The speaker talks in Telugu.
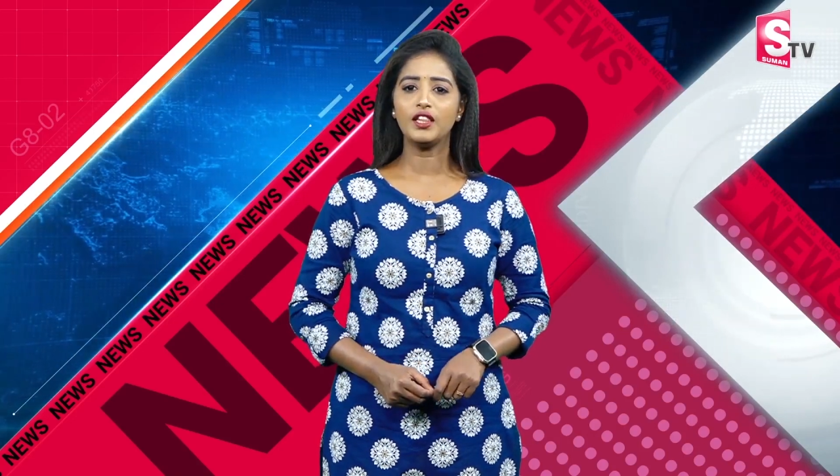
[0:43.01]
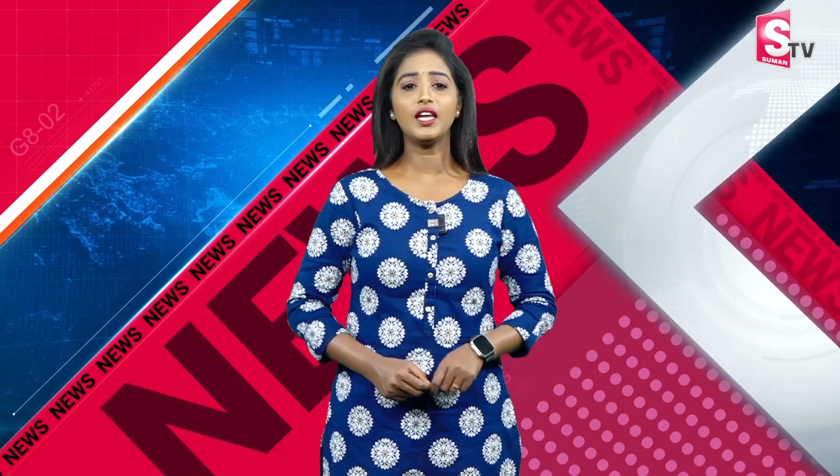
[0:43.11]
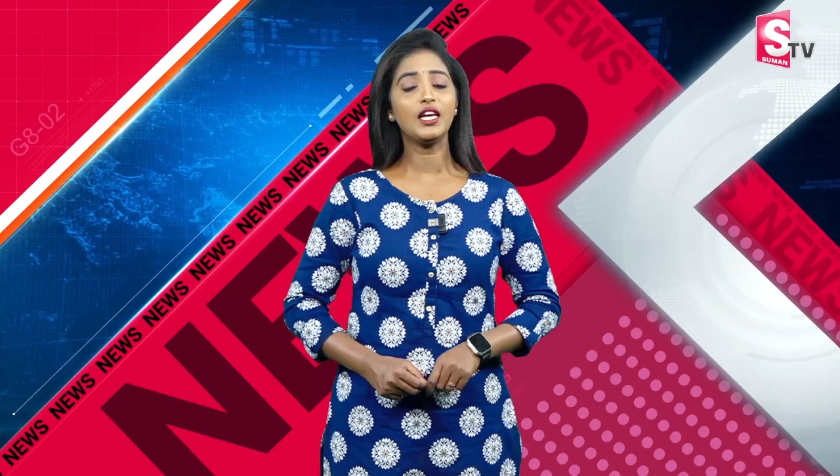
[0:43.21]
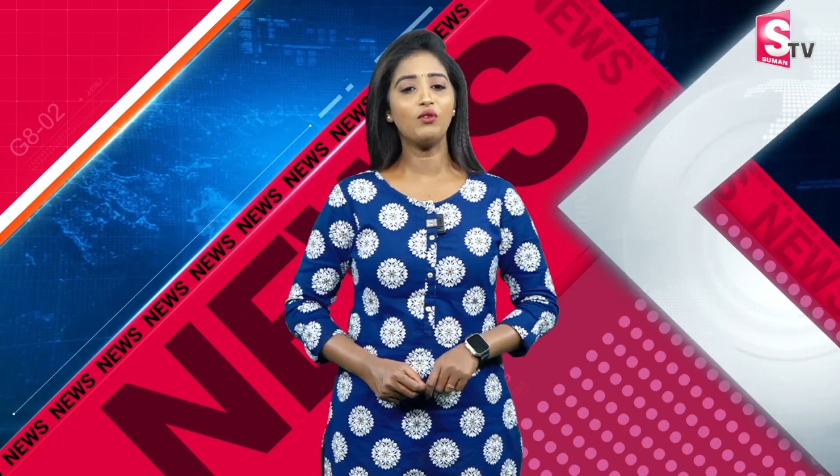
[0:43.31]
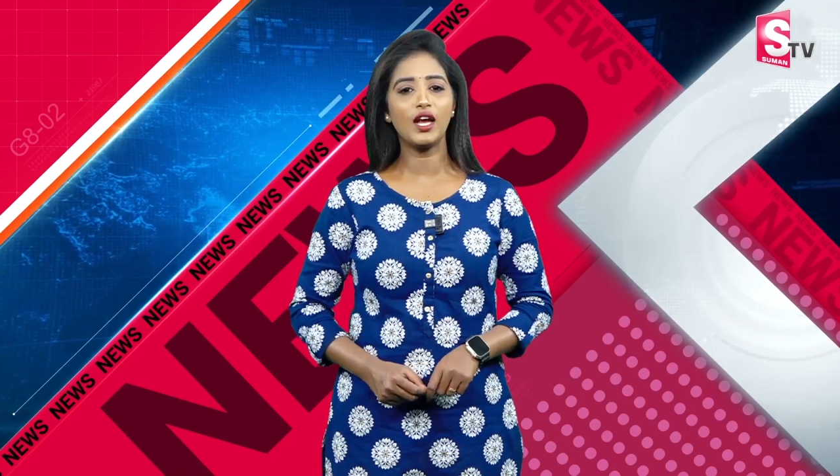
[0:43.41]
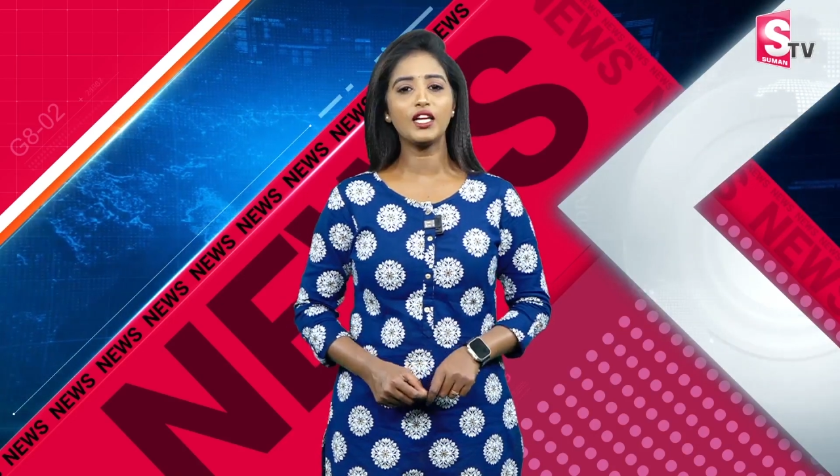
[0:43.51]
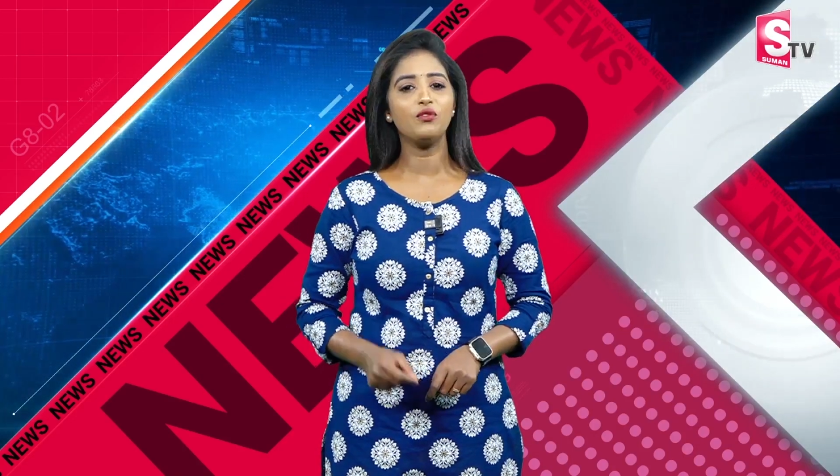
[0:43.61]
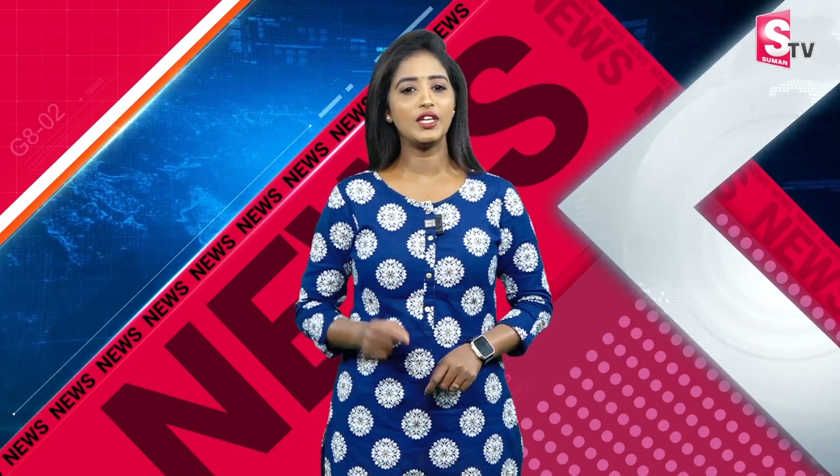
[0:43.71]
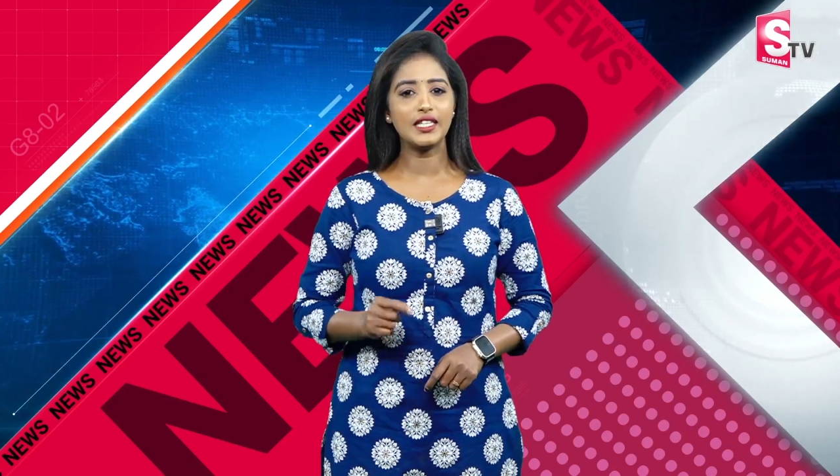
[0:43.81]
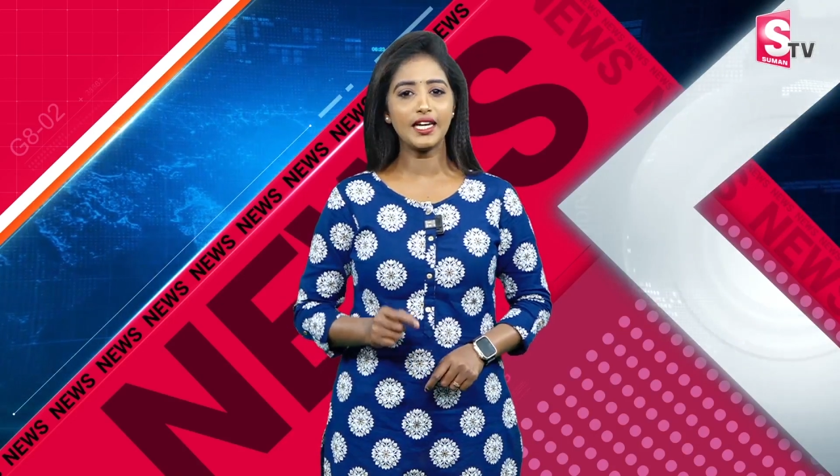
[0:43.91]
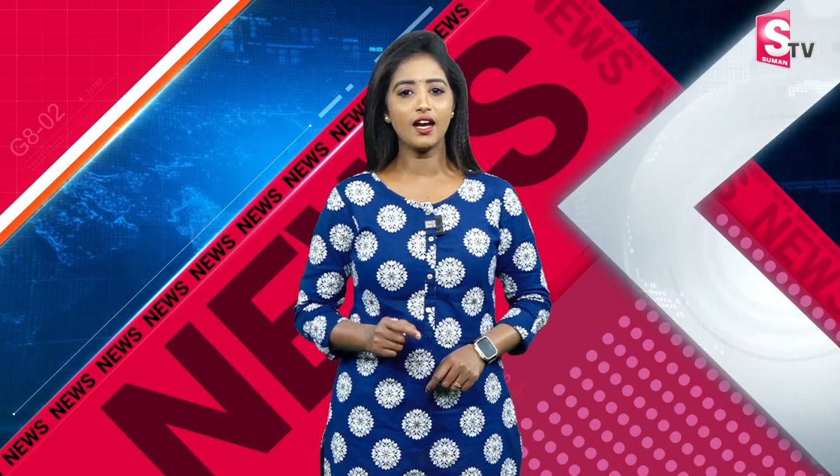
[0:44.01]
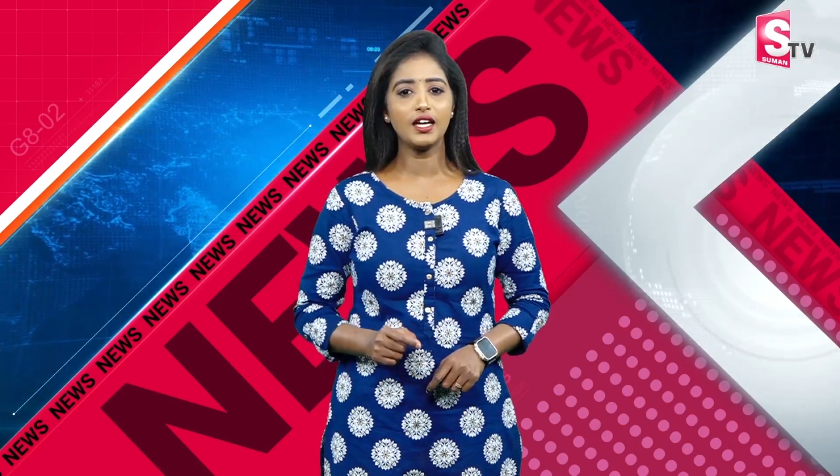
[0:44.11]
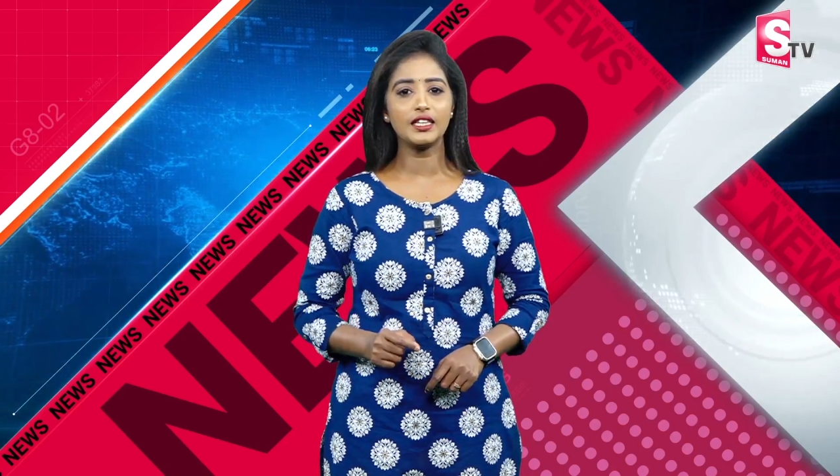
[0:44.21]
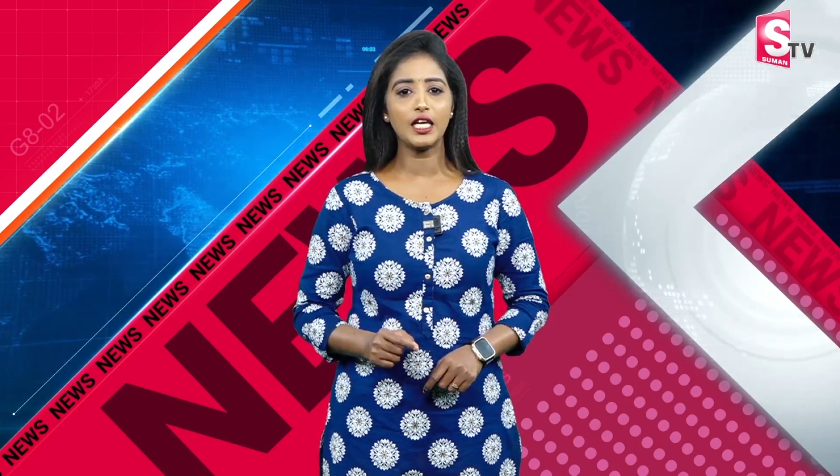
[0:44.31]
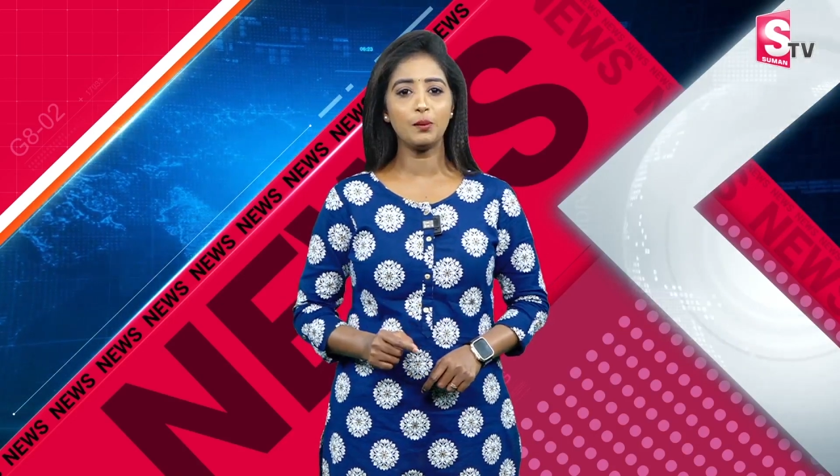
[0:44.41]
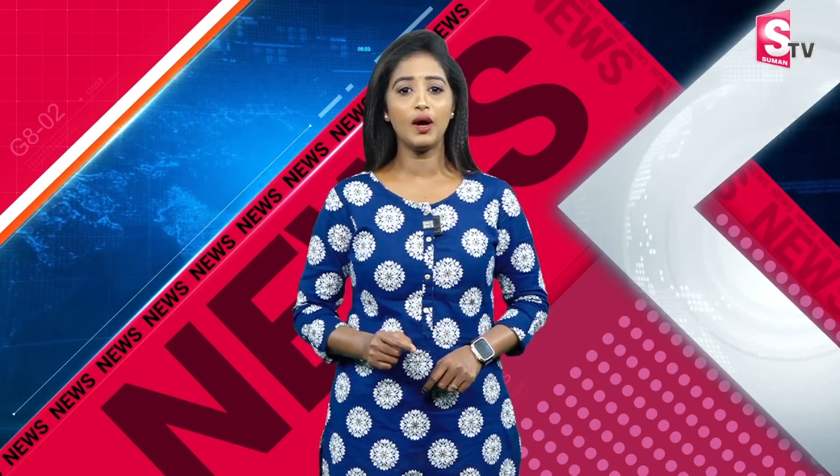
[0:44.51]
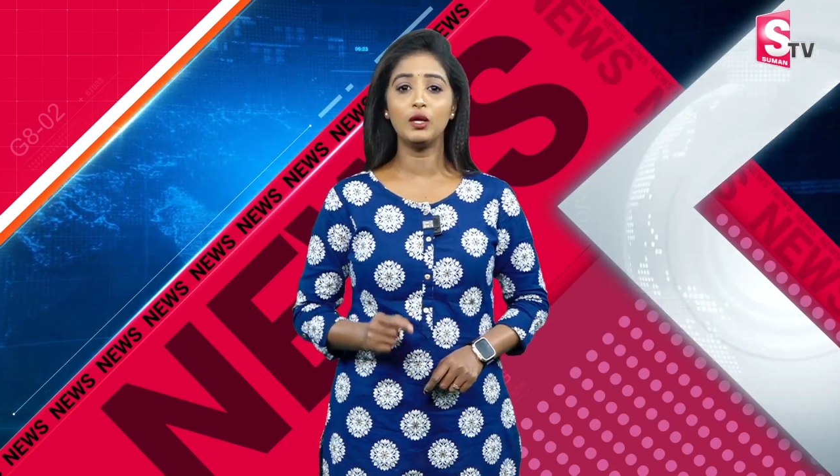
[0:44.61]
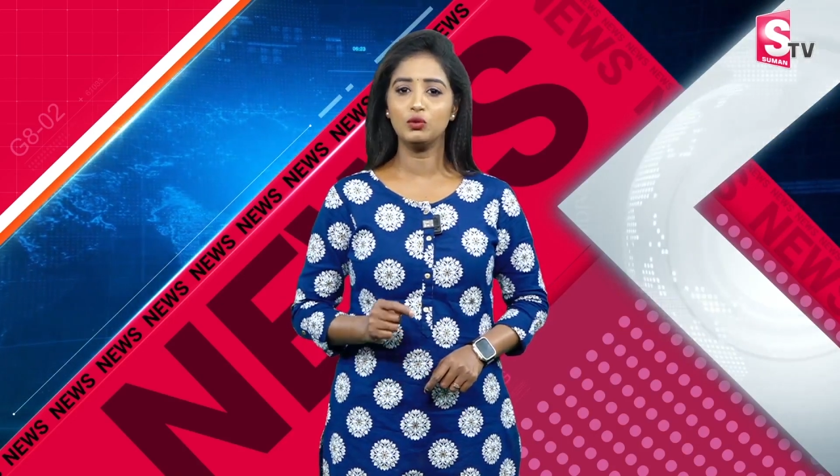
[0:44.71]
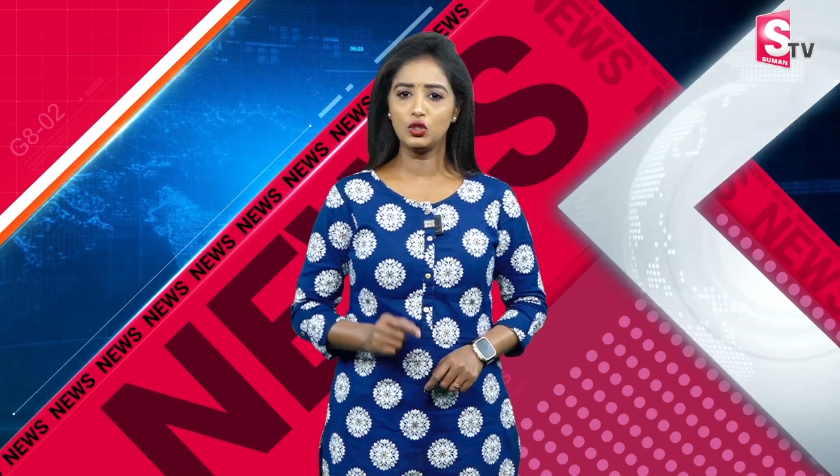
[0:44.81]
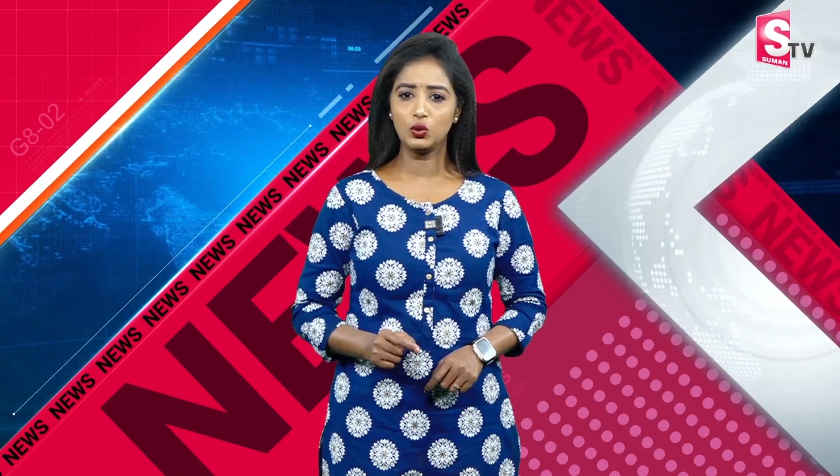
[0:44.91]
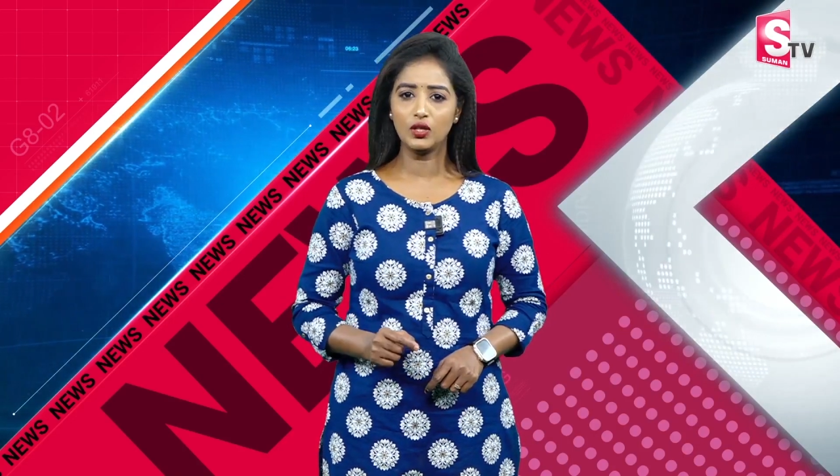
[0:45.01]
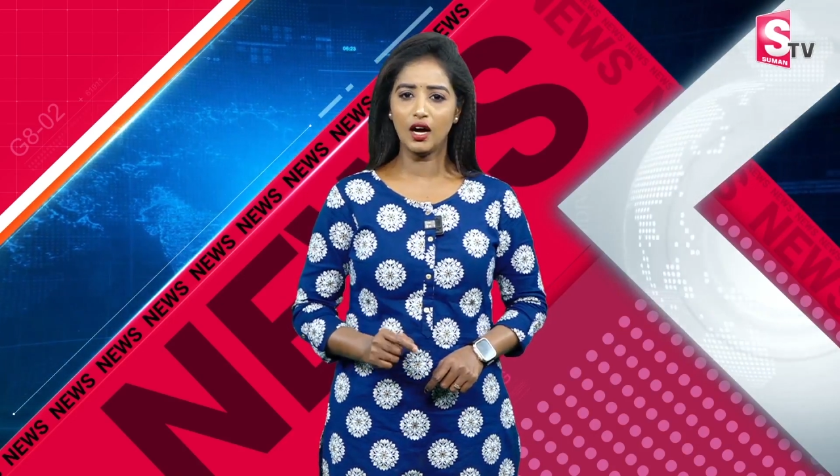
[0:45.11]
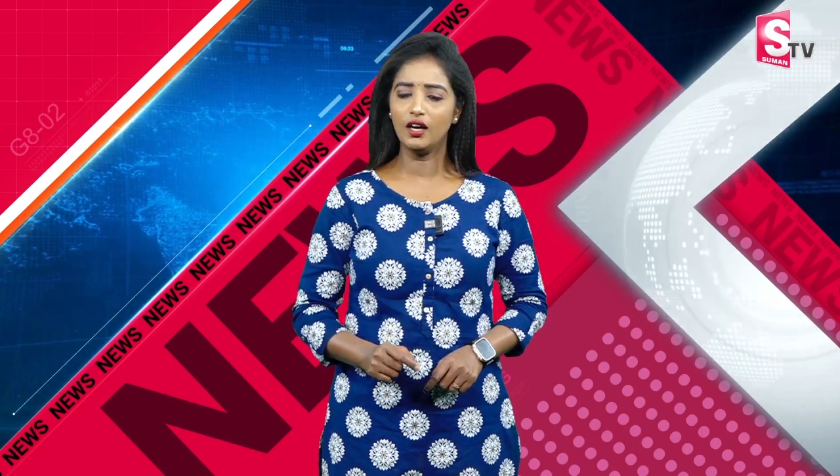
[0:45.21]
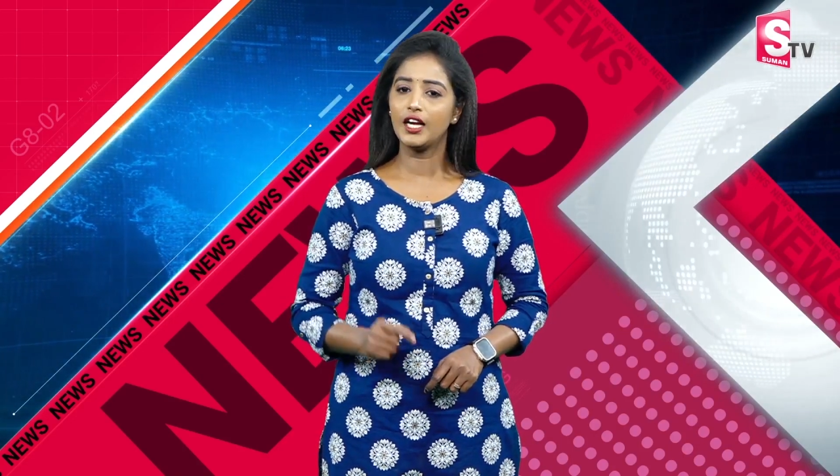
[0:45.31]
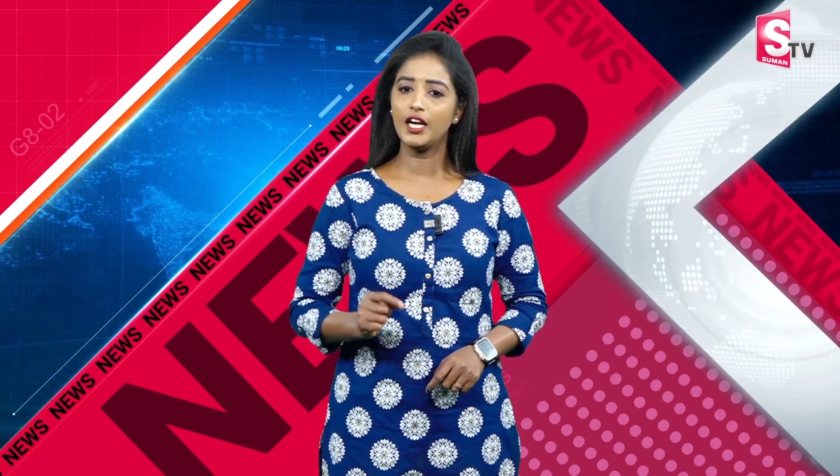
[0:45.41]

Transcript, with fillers: ఇంతకీ వారికి వ్యతిరేకంగా తీర్మానం ఉంటుందా